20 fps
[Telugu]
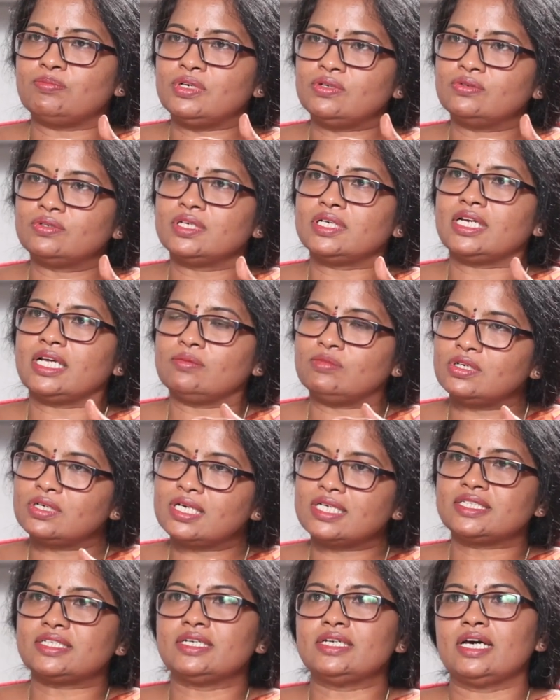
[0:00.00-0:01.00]
యాపిల్ ఉన్న టైంలో
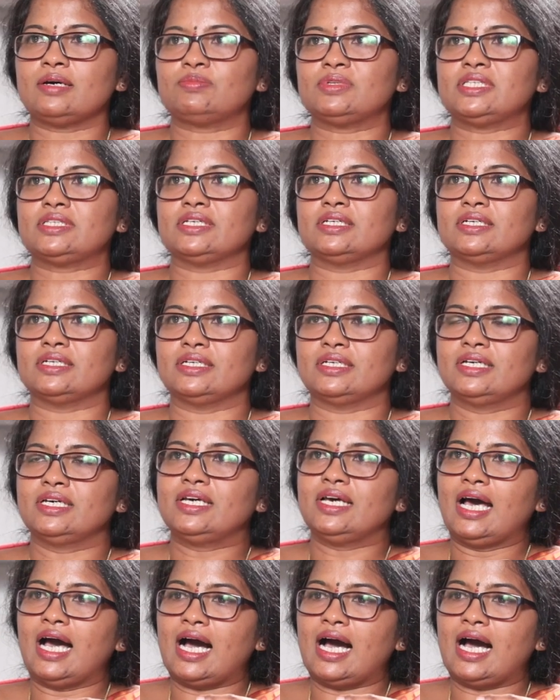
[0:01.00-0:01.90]
కస్టర్డ్ యాపిల్ తినండి